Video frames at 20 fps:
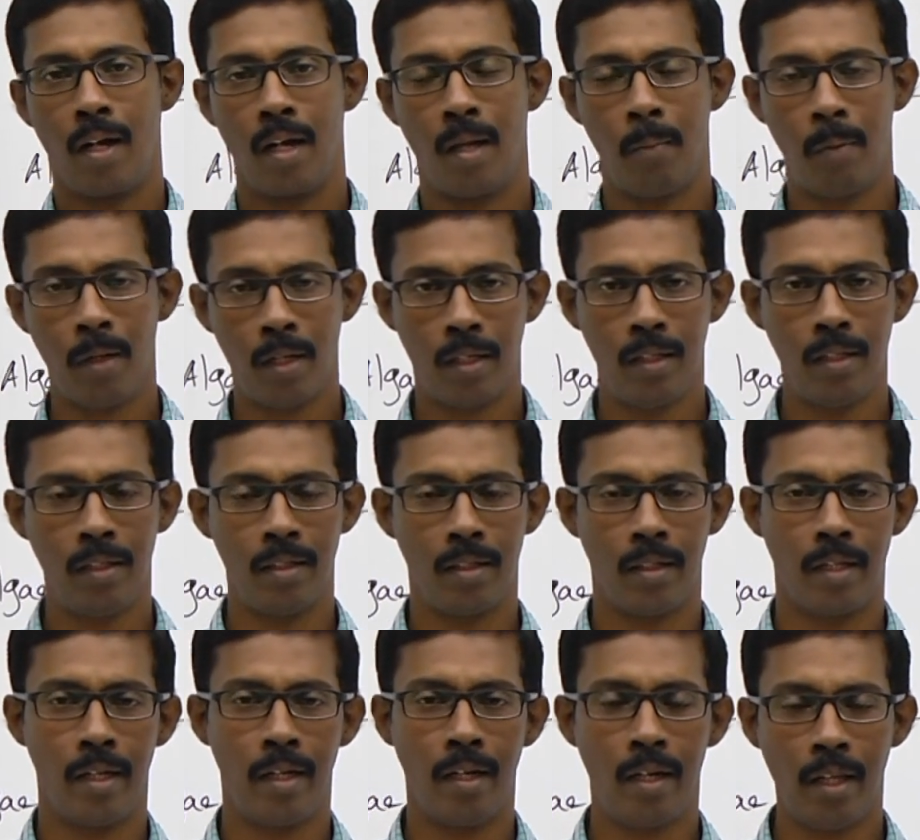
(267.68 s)
நமக்கு
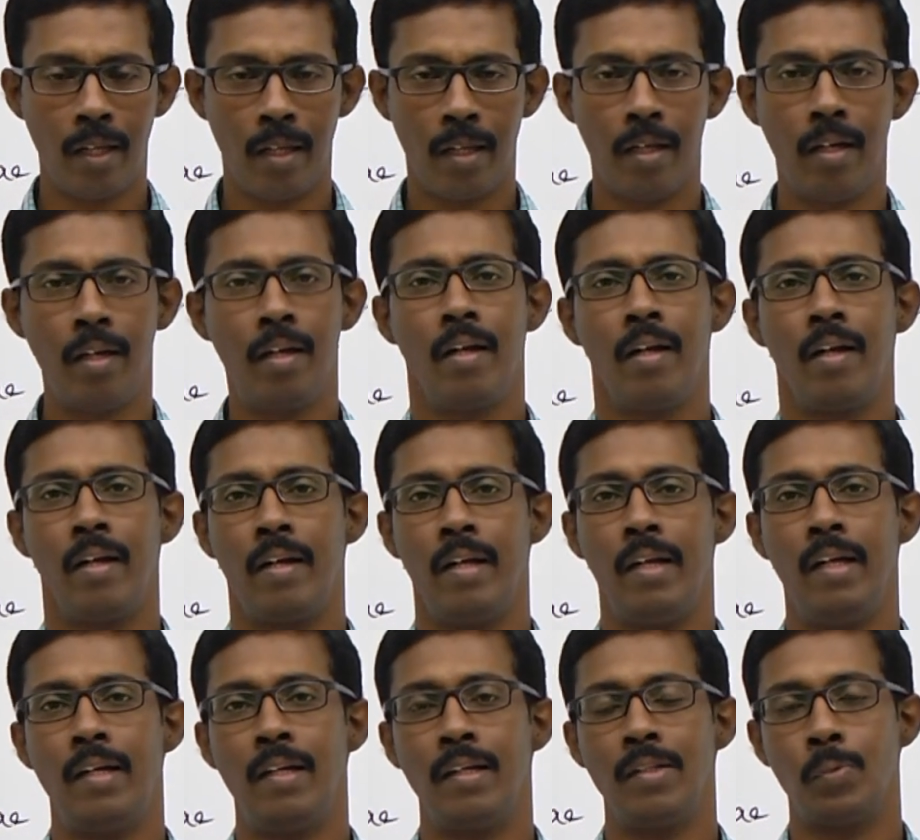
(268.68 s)
இன்றைக்கி இருக்கிற
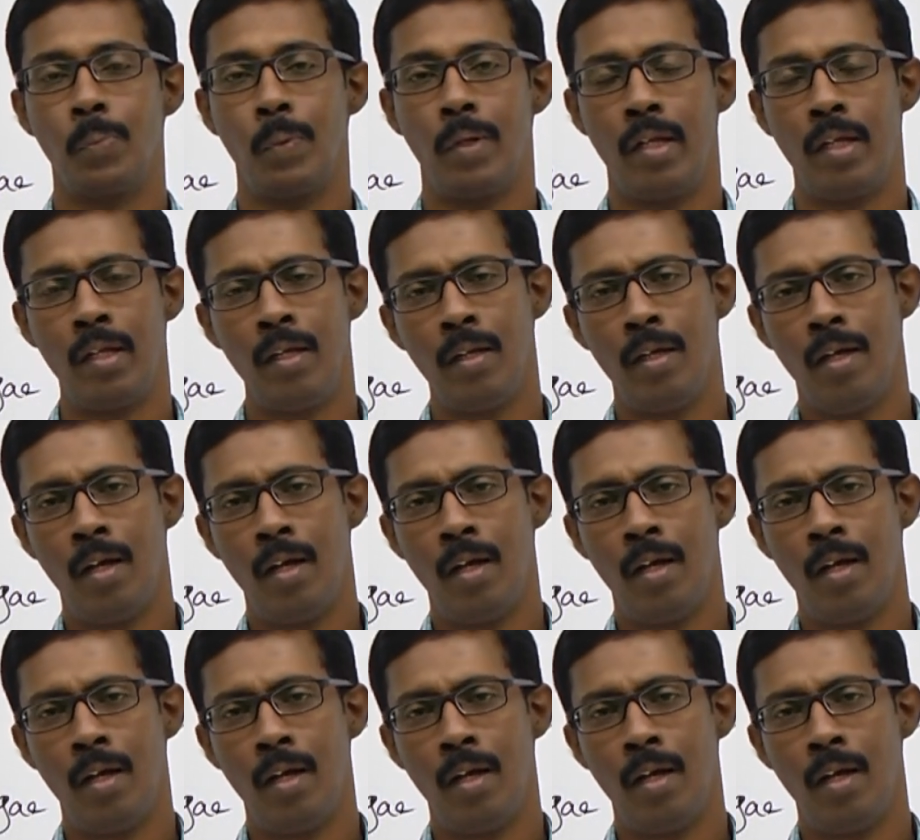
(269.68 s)
டேட்டாஸ் படி